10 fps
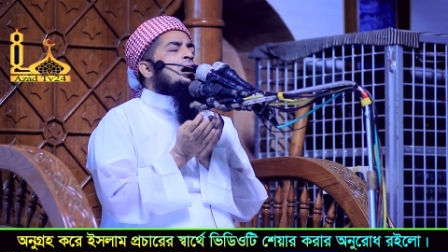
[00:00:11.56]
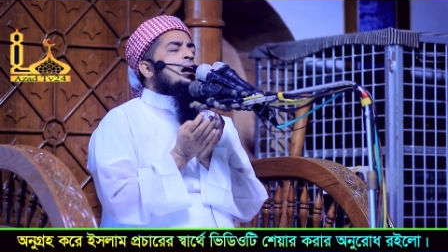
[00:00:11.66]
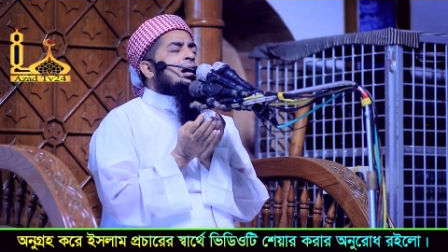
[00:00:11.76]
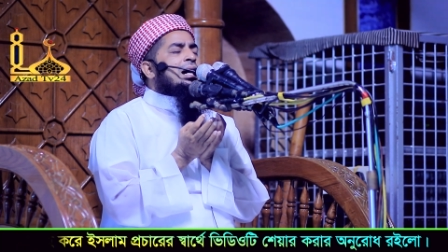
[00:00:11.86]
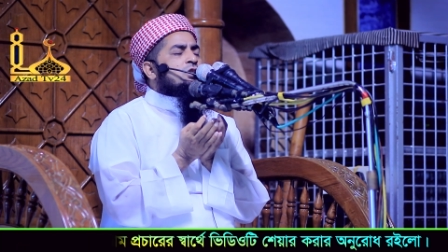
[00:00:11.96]

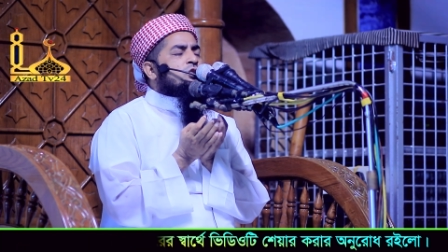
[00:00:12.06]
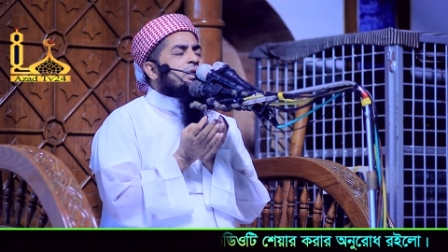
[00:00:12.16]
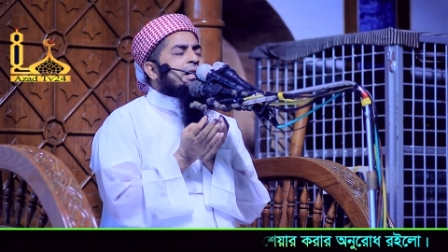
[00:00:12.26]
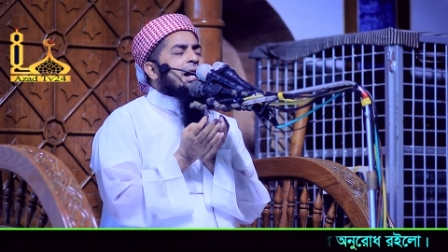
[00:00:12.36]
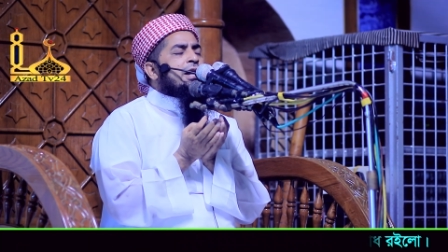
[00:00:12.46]
আল্লাহ কাজ
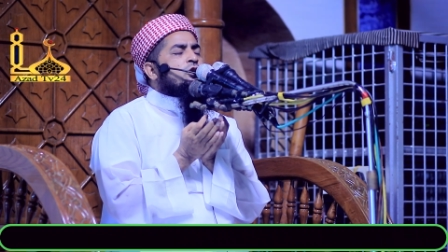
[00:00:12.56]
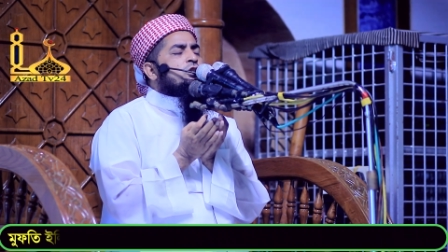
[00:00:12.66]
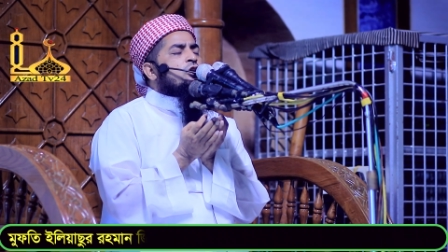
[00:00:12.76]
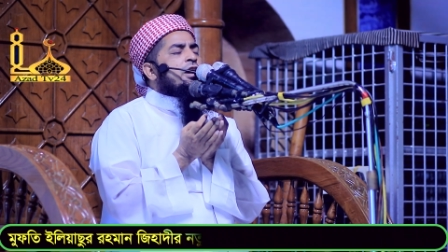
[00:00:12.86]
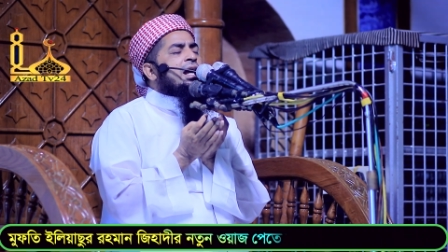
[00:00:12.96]
করে
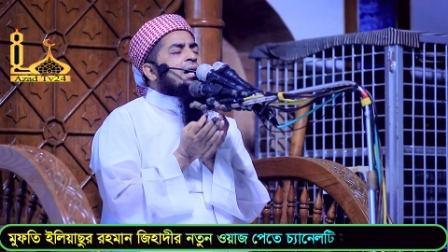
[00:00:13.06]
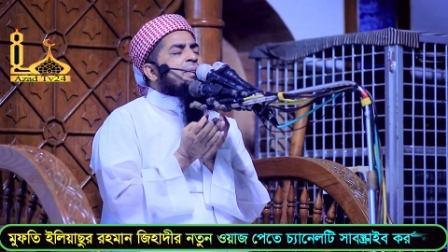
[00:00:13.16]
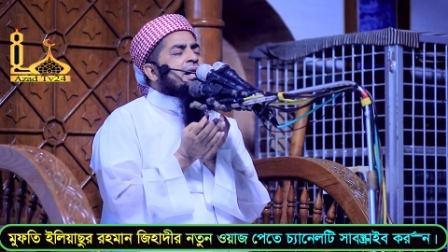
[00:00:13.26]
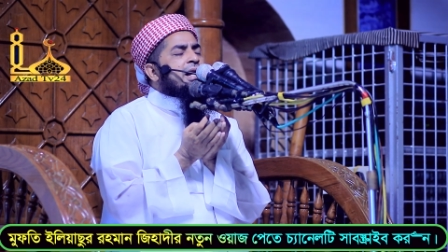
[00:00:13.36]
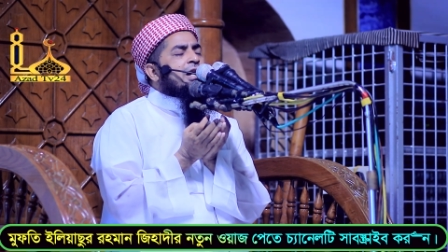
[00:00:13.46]
কেরানীগঞ্জের অনেক
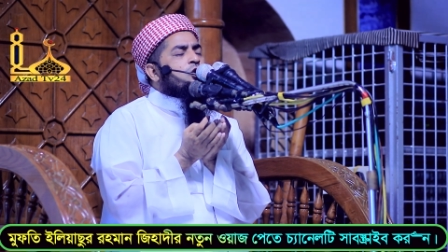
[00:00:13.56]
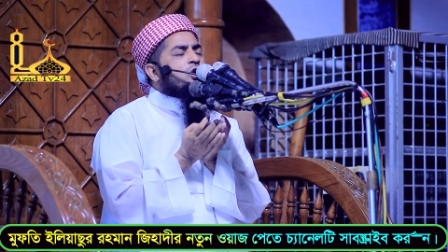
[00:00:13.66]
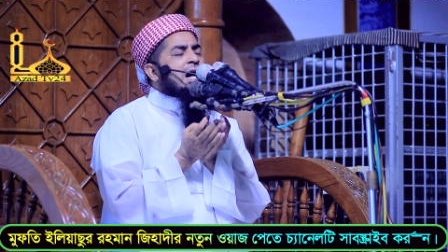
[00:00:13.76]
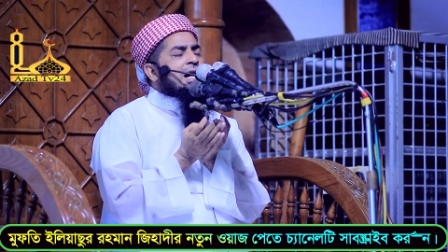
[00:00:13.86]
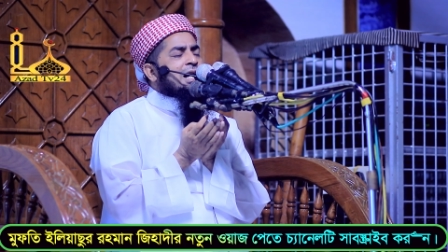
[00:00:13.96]
বাইরে ডেঙ্গু
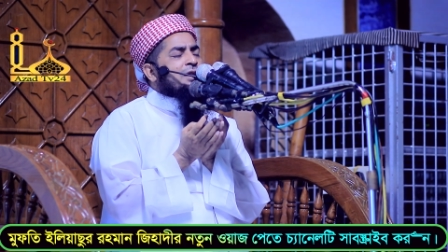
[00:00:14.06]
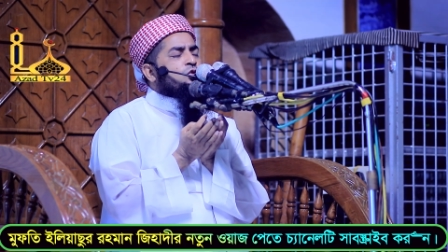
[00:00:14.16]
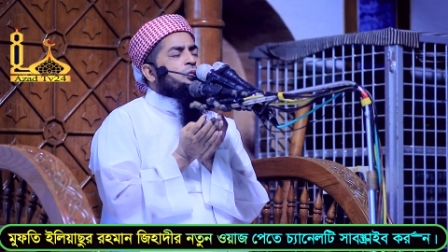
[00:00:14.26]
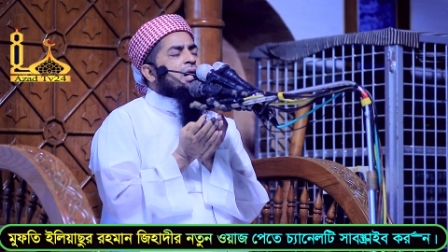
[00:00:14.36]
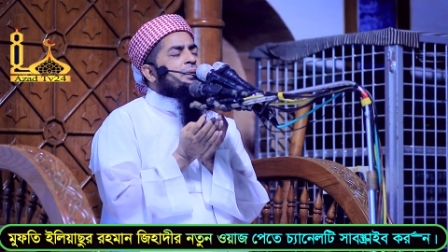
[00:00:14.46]
রোগে
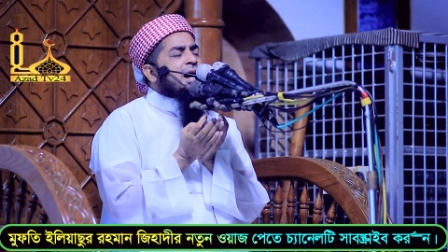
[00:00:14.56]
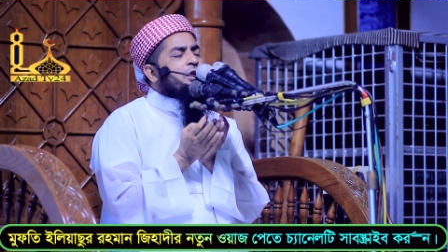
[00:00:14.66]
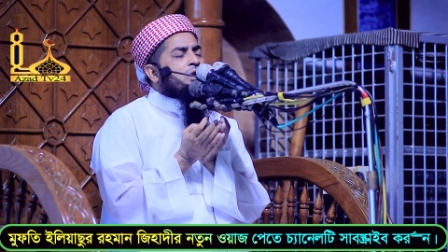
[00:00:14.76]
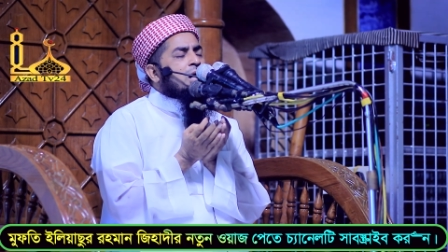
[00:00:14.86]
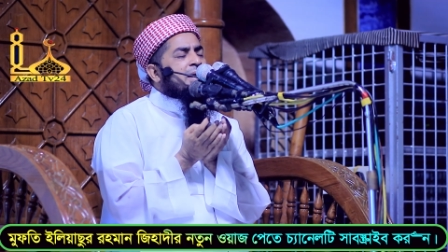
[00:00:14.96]
আক্রান্ত
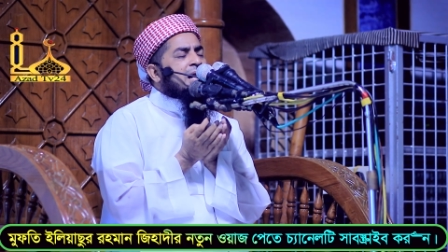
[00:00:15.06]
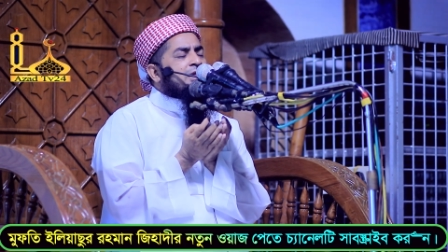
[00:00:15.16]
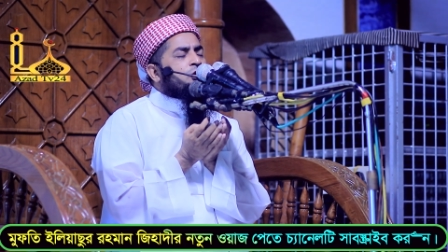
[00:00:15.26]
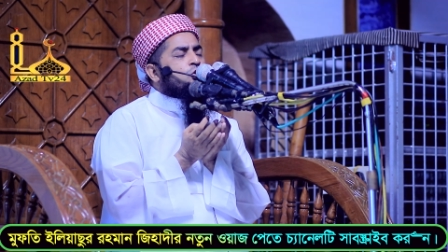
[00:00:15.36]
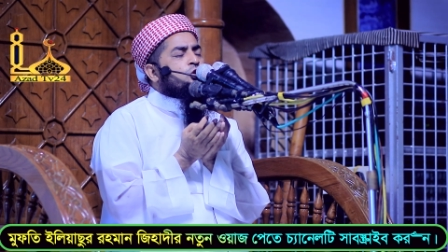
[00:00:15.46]
মেহরবানি করে আমার
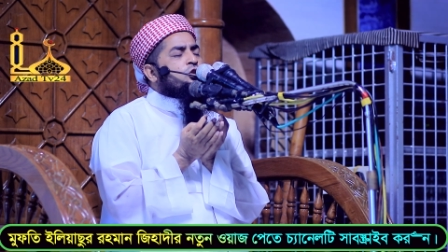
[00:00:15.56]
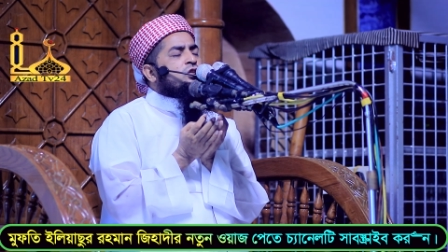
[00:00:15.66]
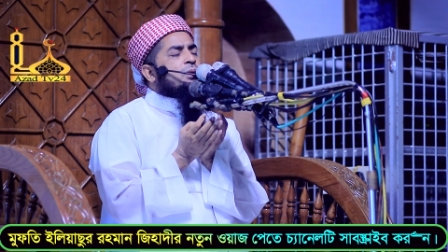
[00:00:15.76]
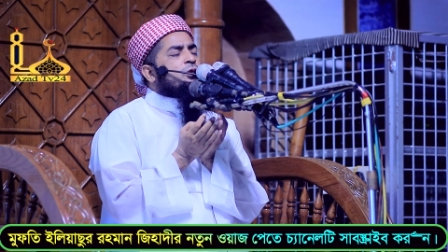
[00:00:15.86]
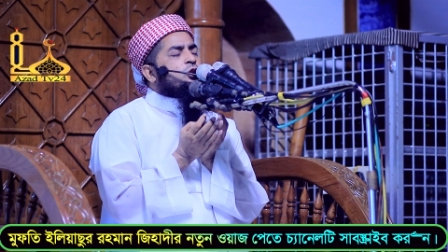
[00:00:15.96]
আত্মীয়
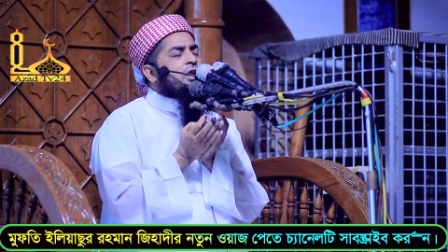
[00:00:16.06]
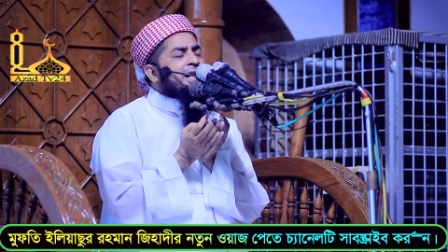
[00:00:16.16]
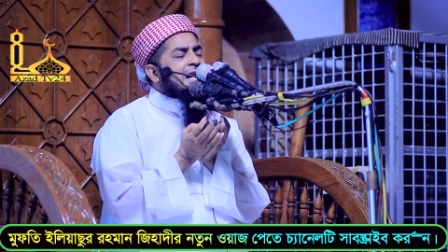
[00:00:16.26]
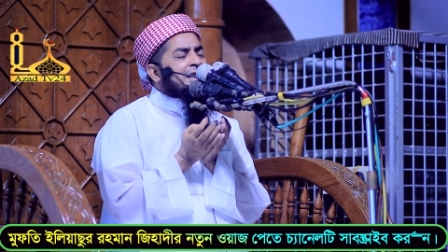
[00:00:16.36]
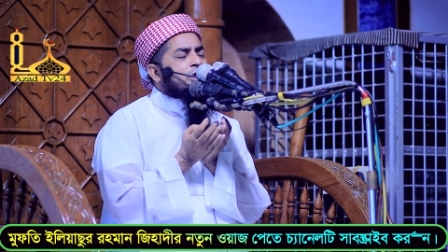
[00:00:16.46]
স্বজনদের মধ্যে
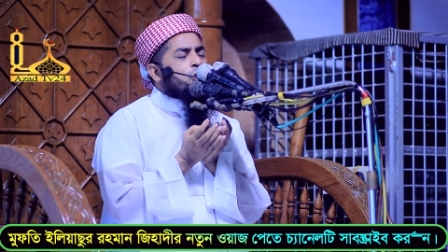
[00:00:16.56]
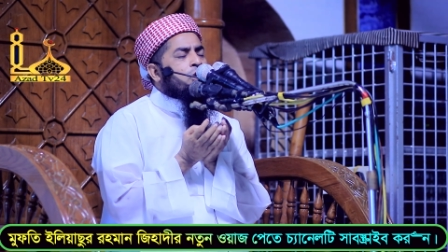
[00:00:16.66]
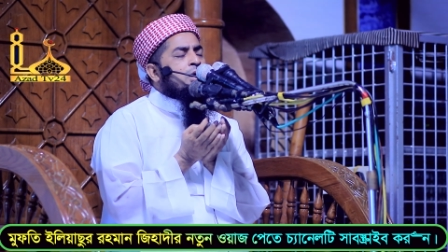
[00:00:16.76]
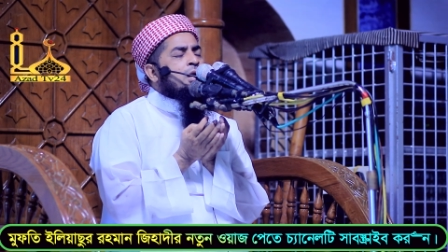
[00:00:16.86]
অনেকে আত্মীয়